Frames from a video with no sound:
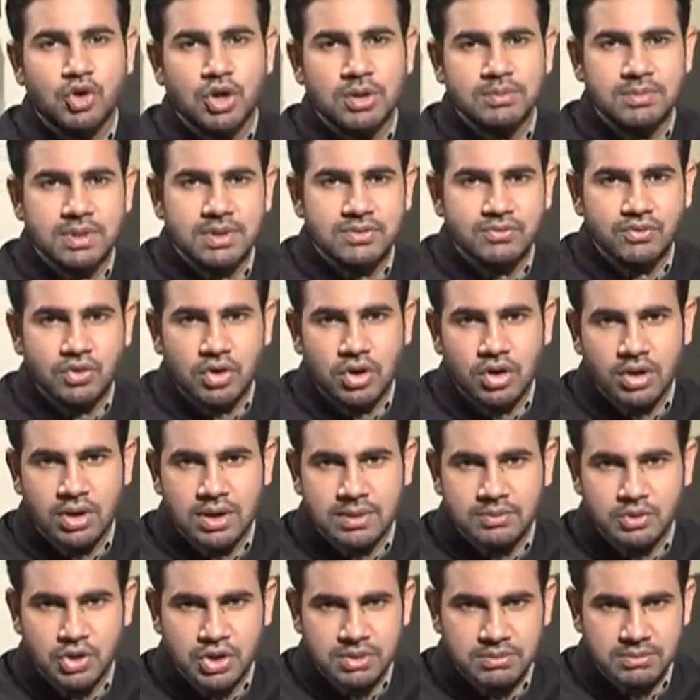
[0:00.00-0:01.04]
हो मोहम्मद व
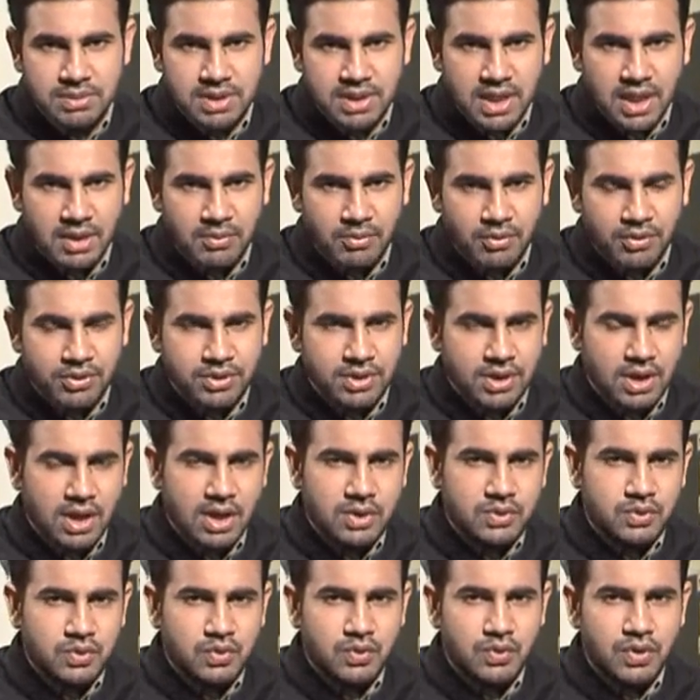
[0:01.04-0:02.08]
आल मोहम्मद
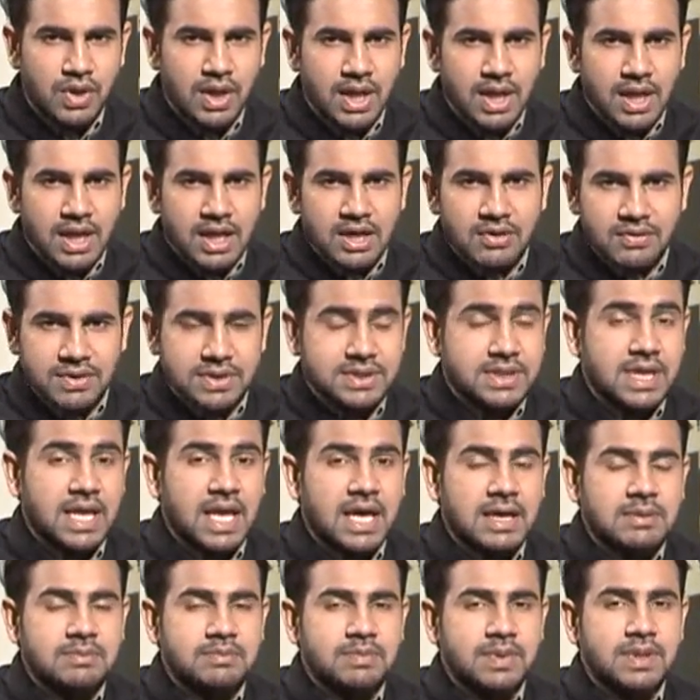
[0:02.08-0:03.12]
अलैहिस्सलातो
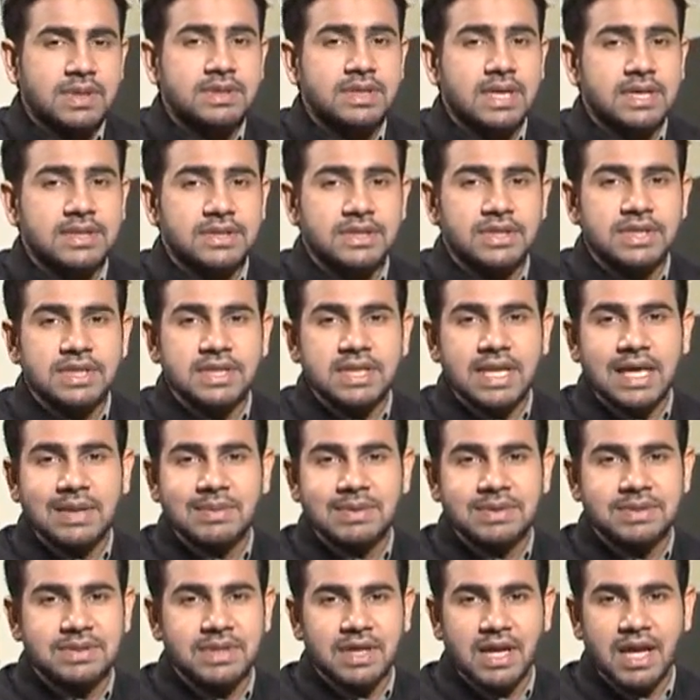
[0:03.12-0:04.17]
वसलाम पर नाजरन
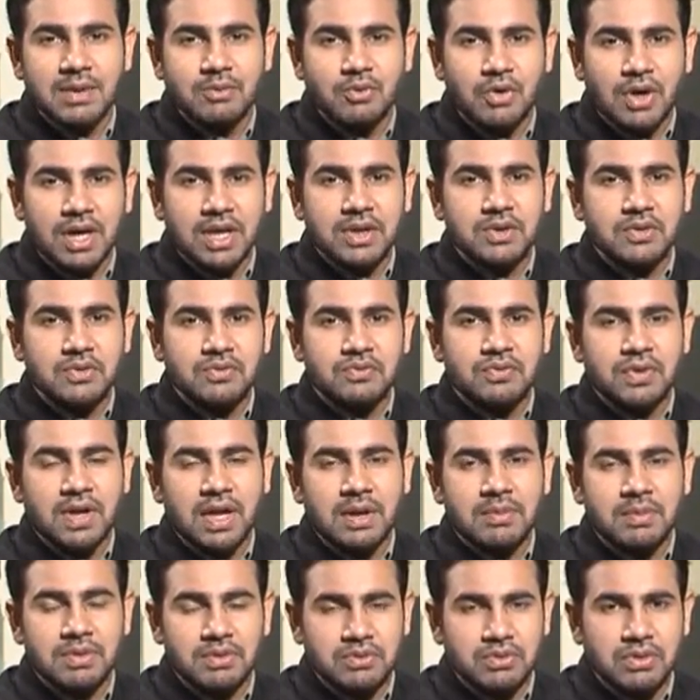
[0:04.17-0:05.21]
कराम अल्लाम
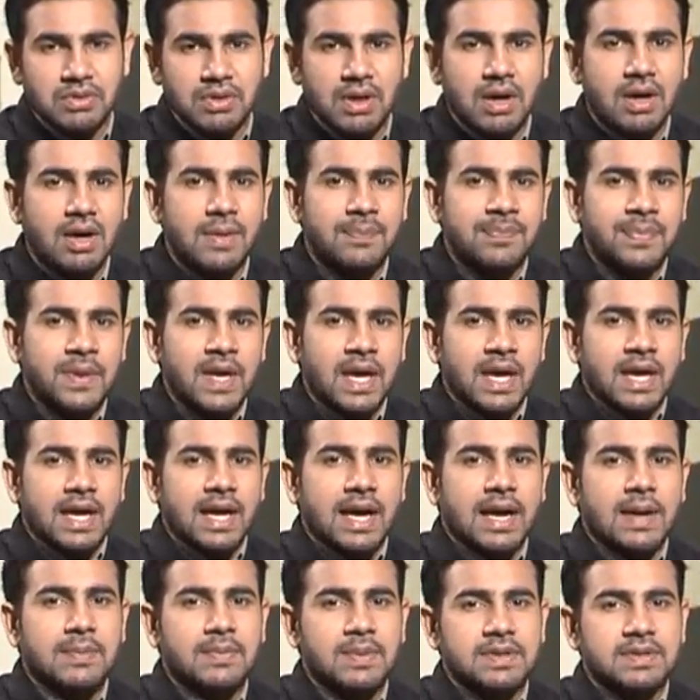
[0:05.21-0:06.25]
वरहमतुल्लाह
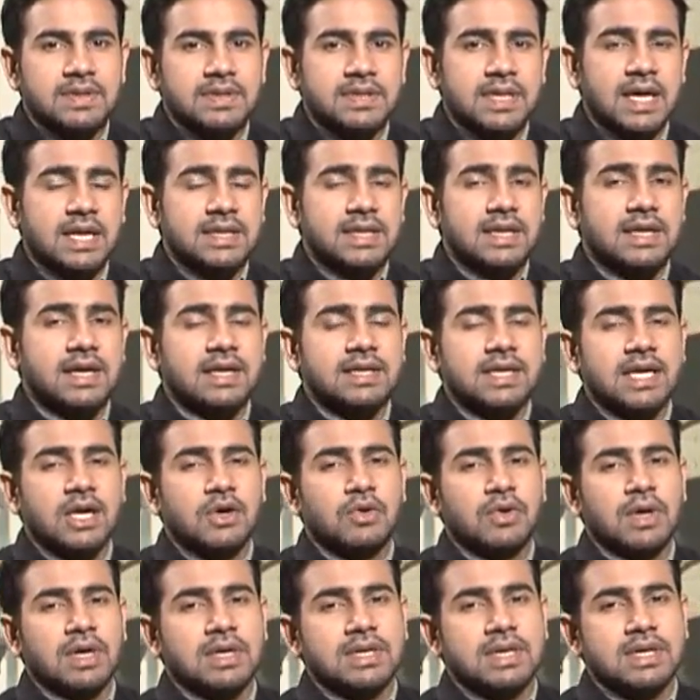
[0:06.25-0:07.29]
आपके इंतज़ार की
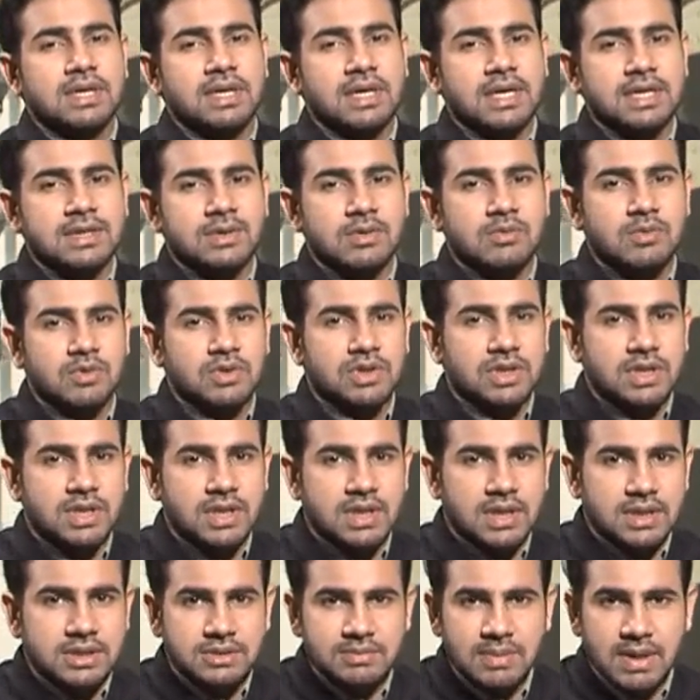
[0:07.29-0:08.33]
घड़ियाँ हो गई हैं ख़त
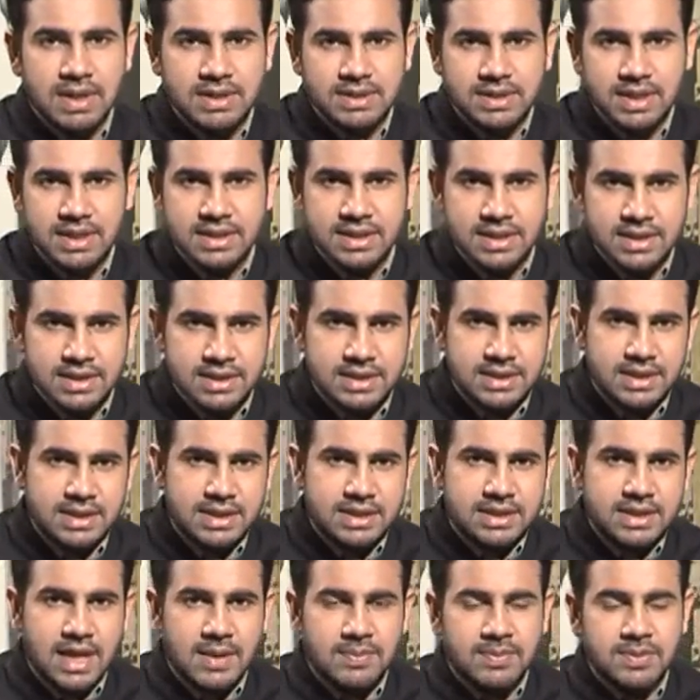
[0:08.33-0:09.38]
मुझे इस बात का यकीन
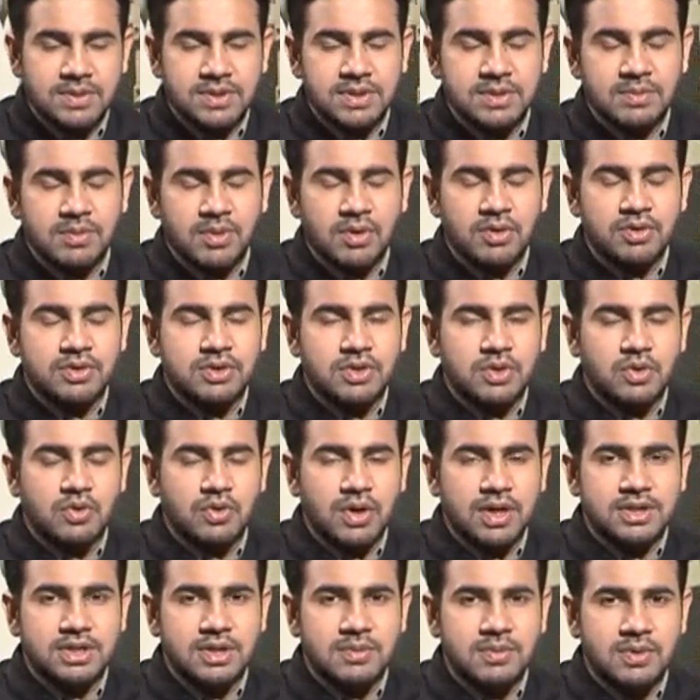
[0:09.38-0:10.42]
है कि आप में से बहुत से
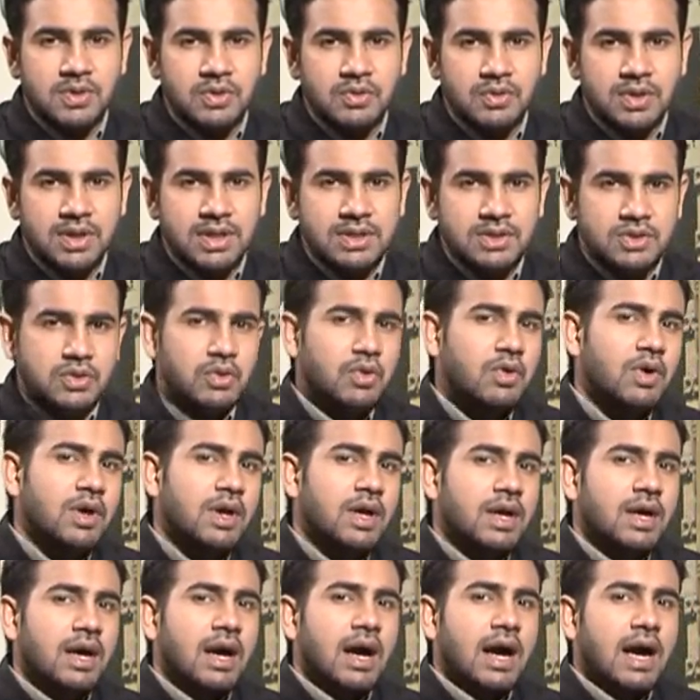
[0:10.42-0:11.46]
लोग ऐसे भी होंगे जो
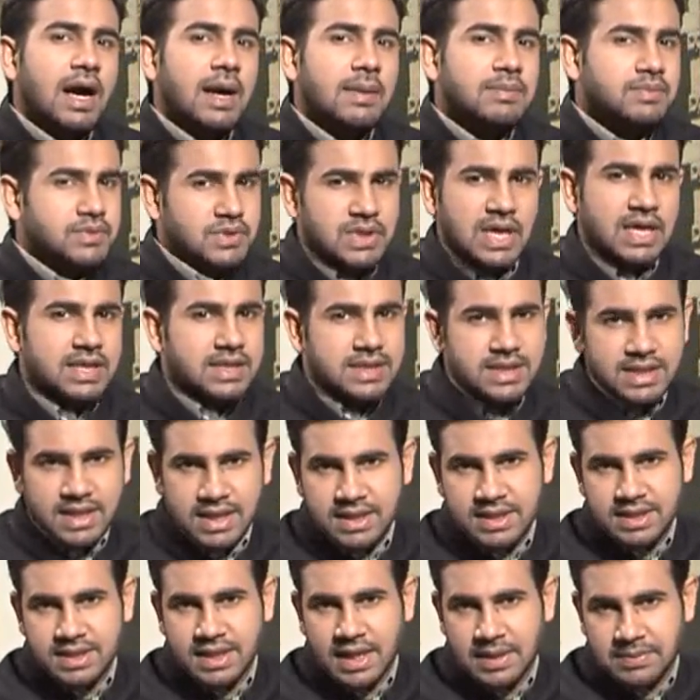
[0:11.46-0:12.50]
अब जानते
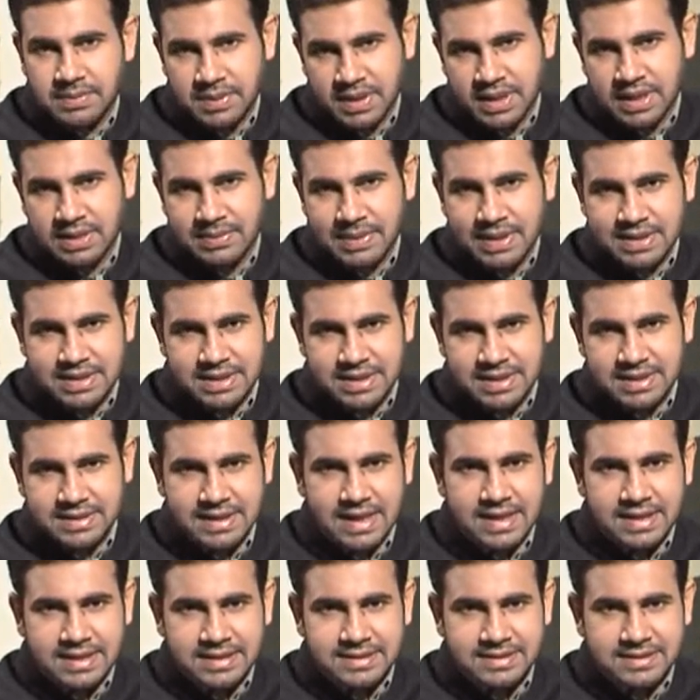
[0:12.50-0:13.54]
हैं कि हम कलिमात
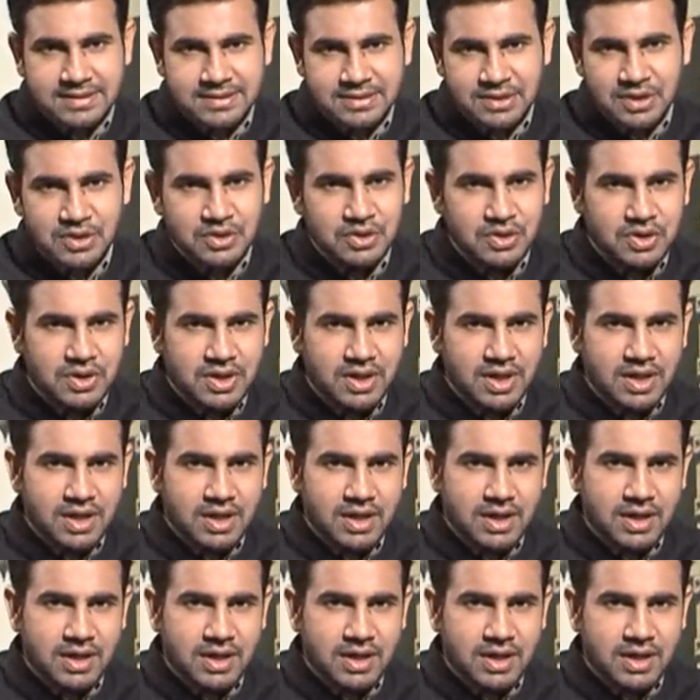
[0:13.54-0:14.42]
किसार के सिलसिले से